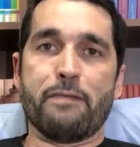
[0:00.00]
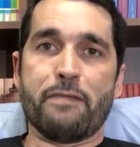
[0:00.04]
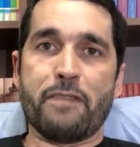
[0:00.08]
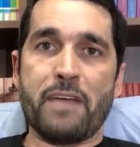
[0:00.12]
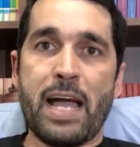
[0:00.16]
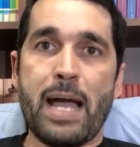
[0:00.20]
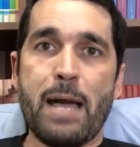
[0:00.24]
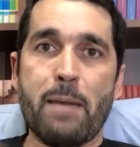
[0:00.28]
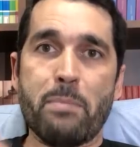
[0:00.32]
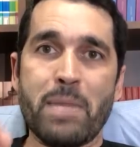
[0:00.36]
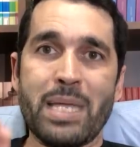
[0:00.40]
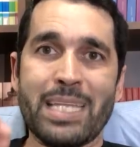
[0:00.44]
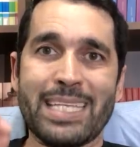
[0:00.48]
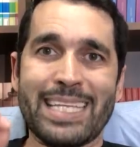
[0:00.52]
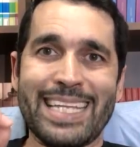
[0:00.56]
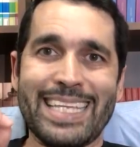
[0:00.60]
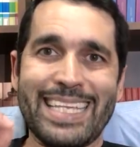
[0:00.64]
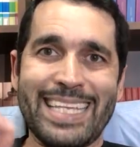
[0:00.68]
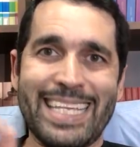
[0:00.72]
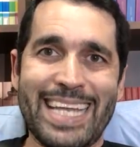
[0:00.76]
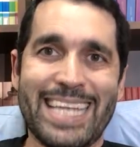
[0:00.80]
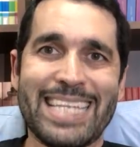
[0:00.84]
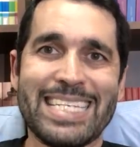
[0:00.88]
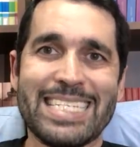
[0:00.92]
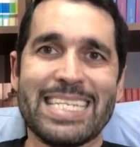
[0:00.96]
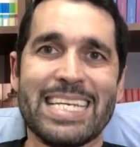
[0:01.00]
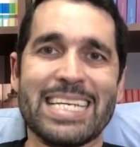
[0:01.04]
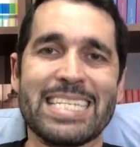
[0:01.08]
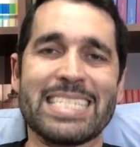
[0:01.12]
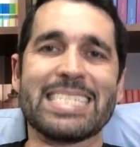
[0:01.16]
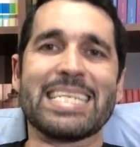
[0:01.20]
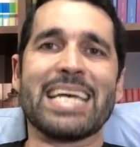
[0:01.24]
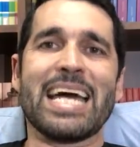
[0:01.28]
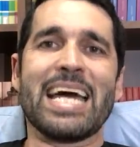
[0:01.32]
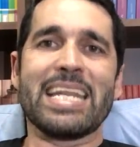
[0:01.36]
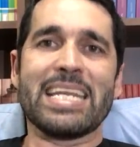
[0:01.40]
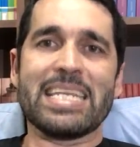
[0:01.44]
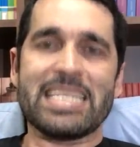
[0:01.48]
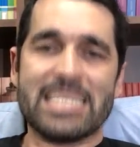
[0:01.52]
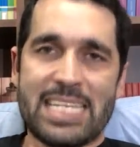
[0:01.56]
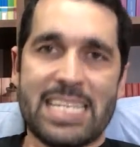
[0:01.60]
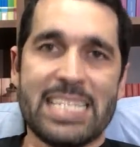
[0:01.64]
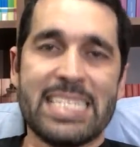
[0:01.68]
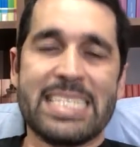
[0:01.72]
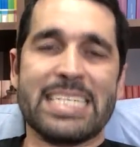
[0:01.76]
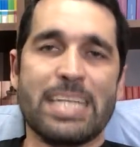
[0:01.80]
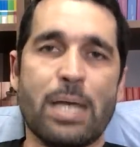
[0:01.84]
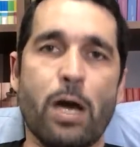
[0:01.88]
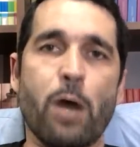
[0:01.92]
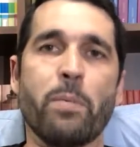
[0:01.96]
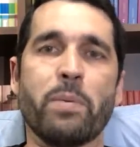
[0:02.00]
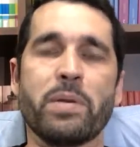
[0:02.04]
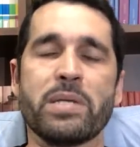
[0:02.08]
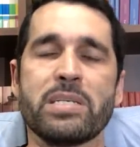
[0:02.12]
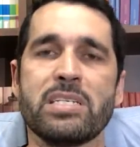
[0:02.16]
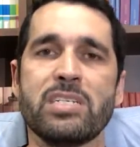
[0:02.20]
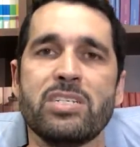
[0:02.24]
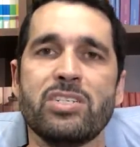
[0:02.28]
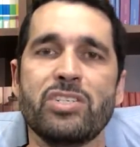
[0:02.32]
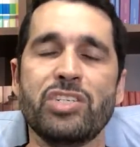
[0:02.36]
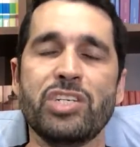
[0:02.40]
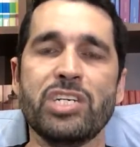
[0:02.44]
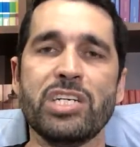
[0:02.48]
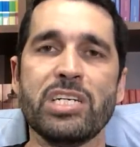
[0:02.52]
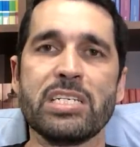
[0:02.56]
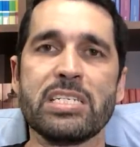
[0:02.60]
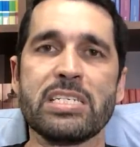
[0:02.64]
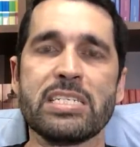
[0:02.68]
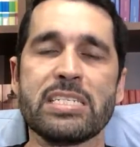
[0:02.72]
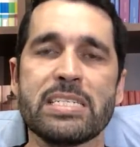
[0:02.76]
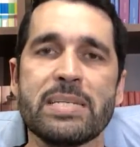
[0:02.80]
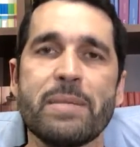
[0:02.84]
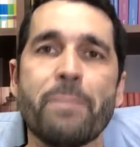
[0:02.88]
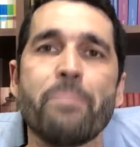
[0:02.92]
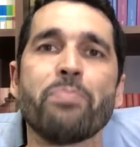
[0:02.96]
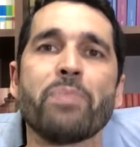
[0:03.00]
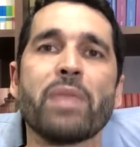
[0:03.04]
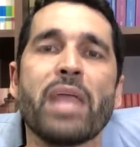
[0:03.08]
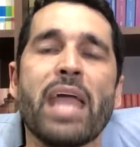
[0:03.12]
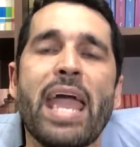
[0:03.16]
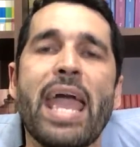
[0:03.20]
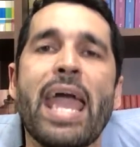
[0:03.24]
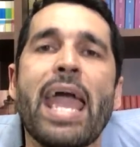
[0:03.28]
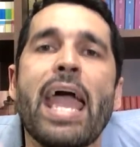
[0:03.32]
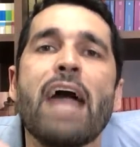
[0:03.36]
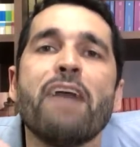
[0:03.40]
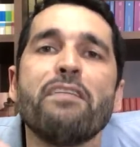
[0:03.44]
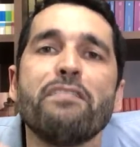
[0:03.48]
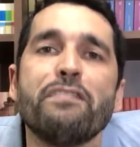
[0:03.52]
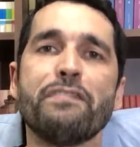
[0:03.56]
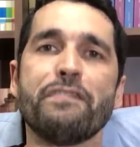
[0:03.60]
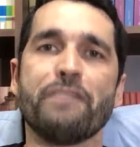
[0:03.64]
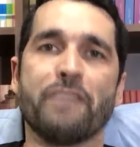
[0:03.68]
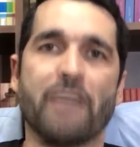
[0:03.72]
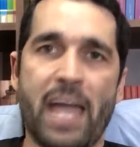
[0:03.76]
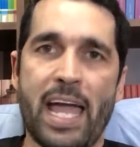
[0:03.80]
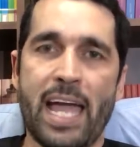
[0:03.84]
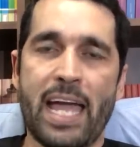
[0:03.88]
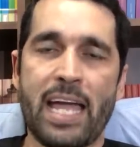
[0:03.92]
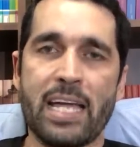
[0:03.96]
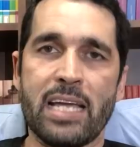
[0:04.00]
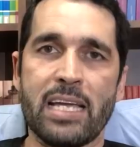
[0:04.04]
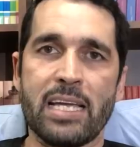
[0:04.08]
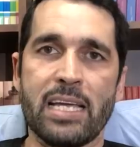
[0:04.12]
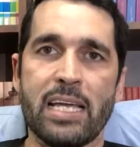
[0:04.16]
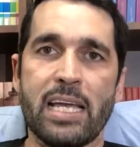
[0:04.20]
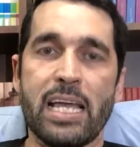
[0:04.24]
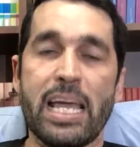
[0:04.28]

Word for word: a ferramenta necessária, essencial para esses dias é a fé.